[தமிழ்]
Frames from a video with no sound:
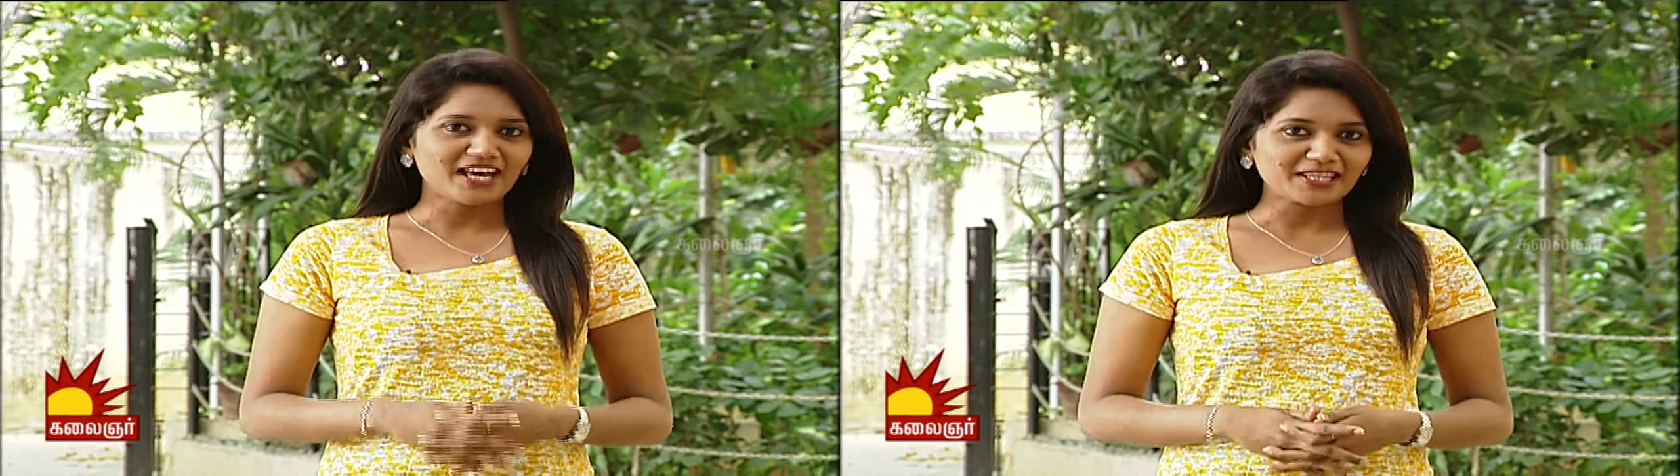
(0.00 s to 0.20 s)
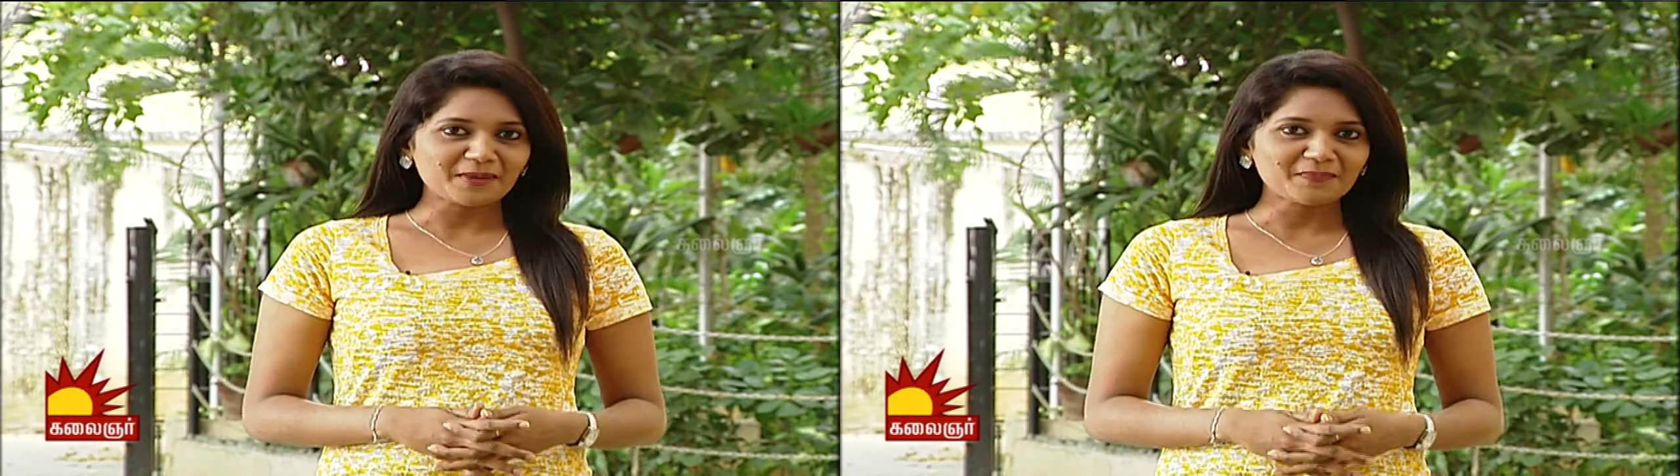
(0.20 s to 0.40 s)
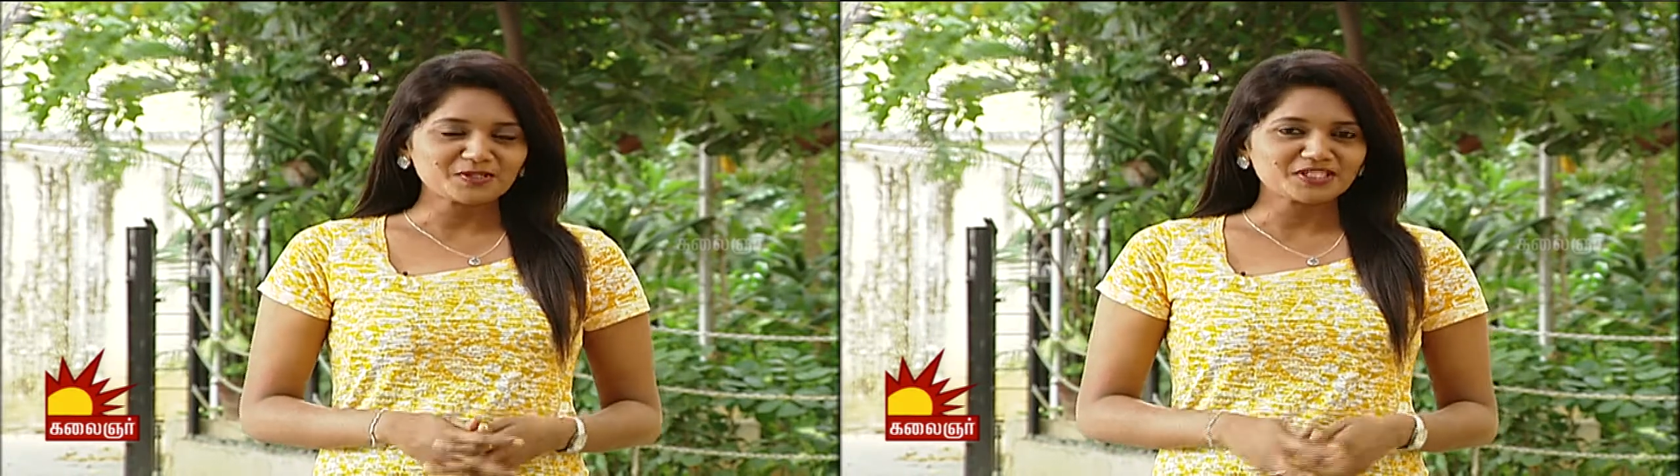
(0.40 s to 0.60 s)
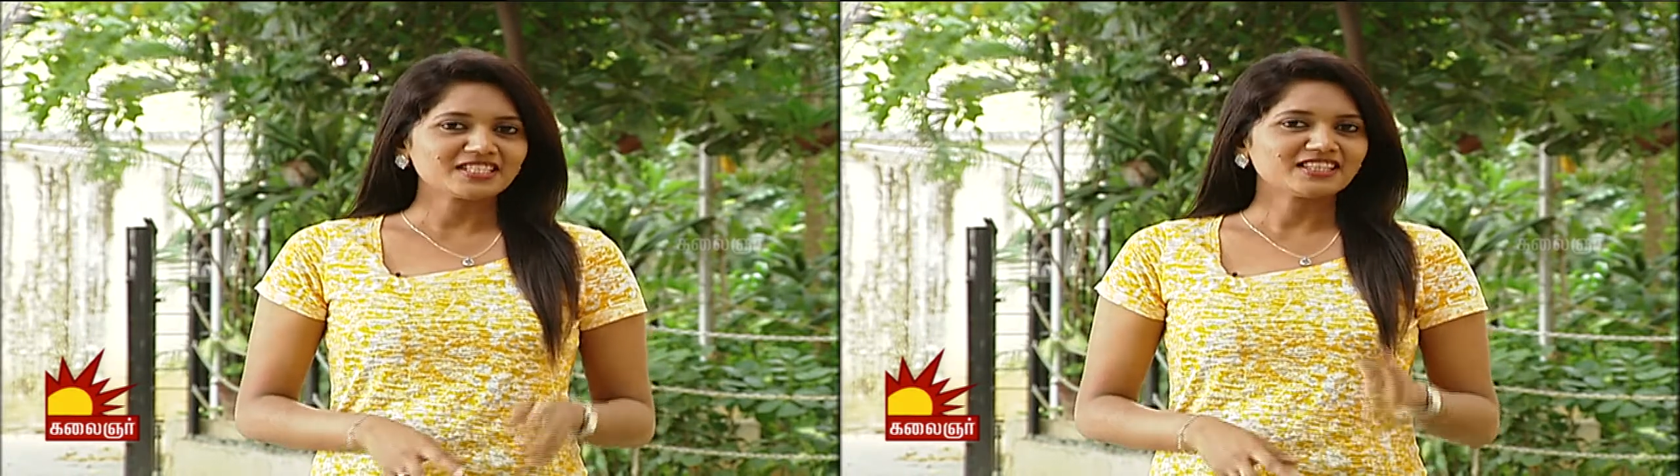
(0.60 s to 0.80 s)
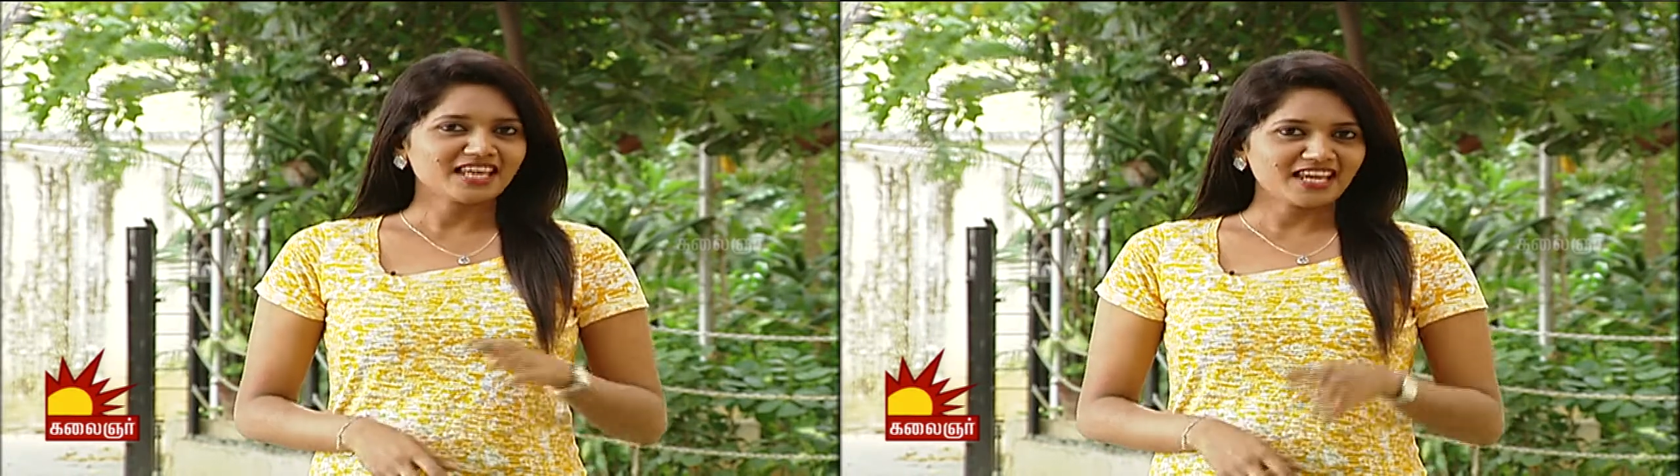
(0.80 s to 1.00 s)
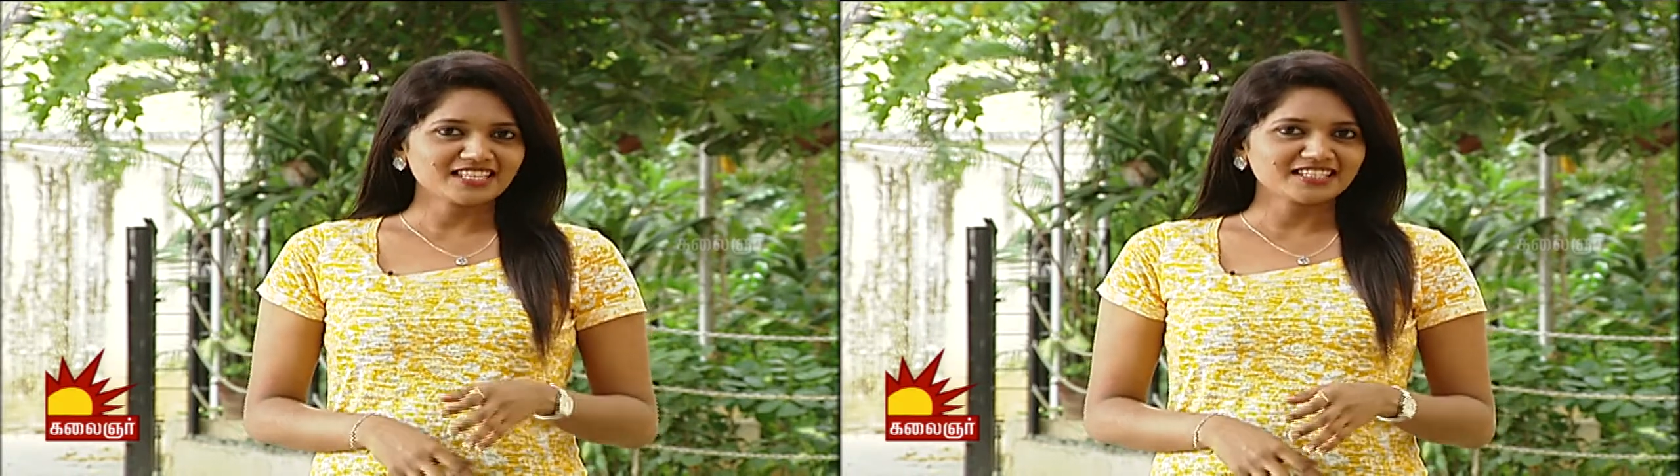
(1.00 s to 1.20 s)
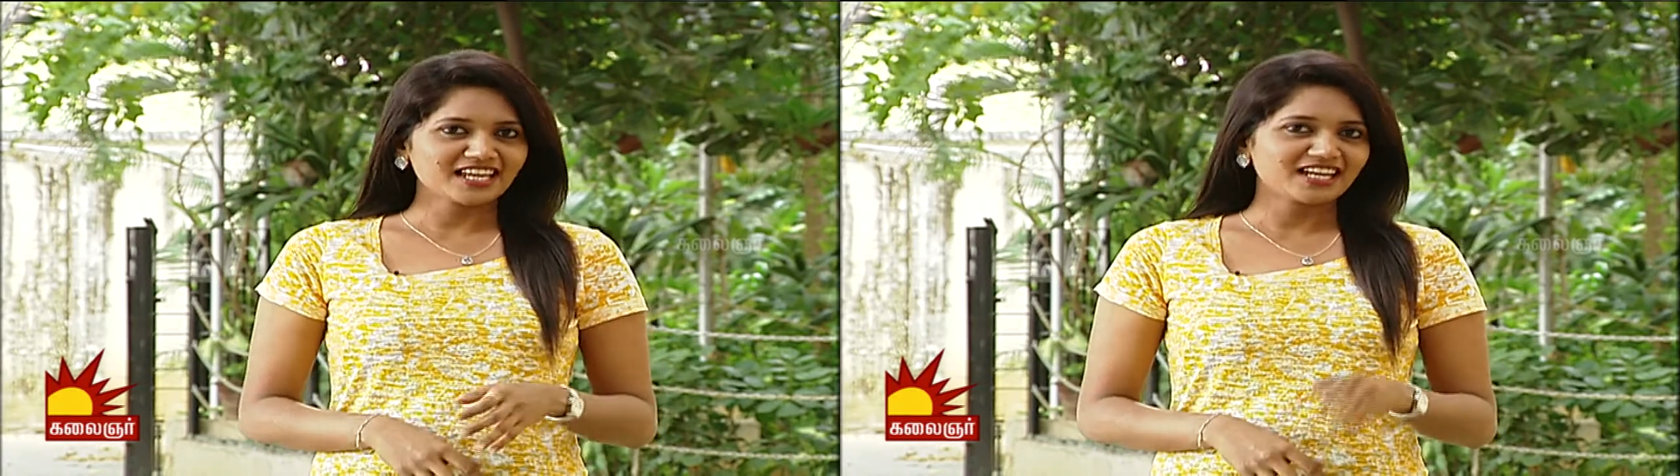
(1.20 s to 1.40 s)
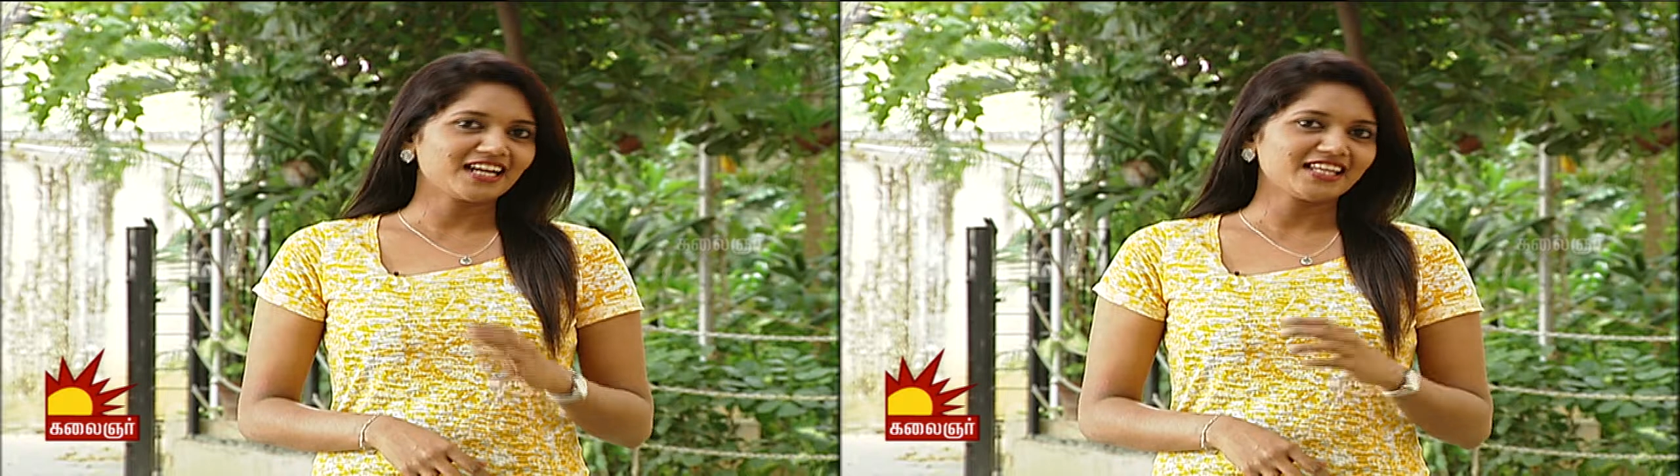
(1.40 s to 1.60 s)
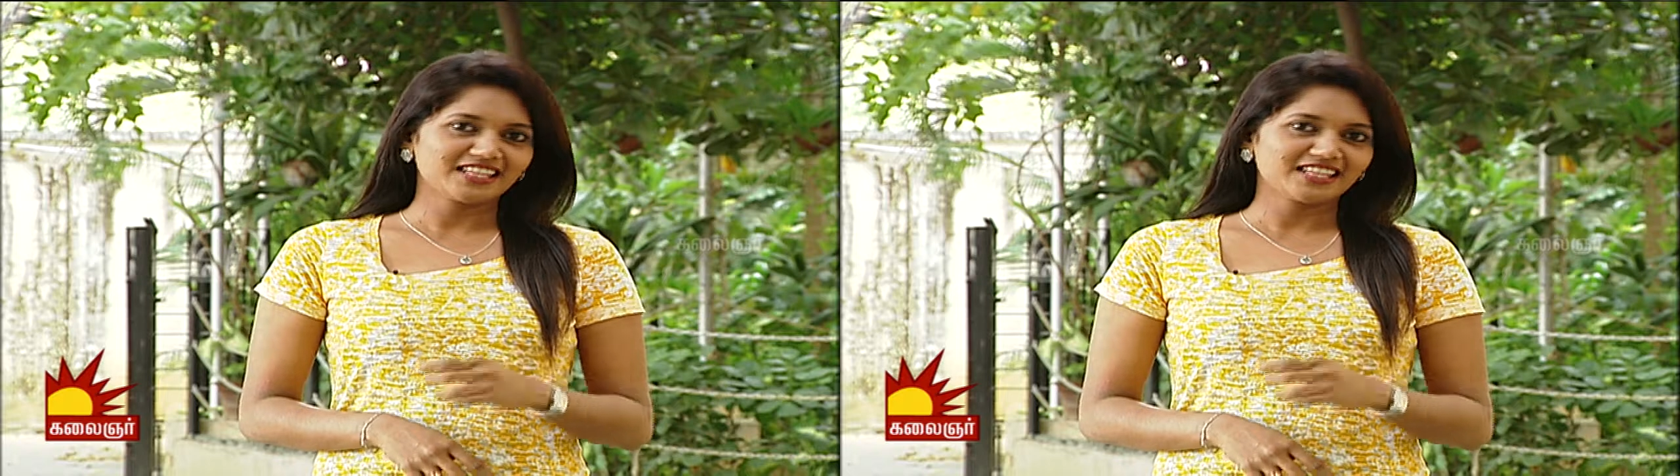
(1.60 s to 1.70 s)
அதே போன்று தீய செயல்களை